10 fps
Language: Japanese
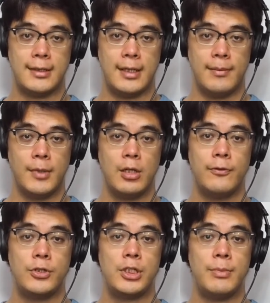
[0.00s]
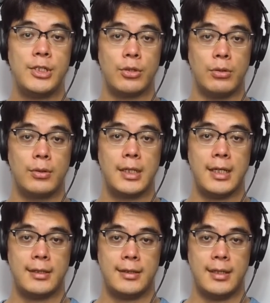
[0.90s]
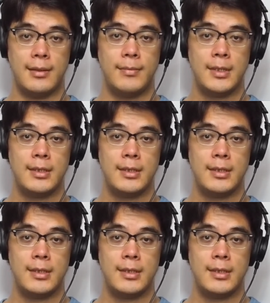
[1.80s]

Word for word: た伏見城があった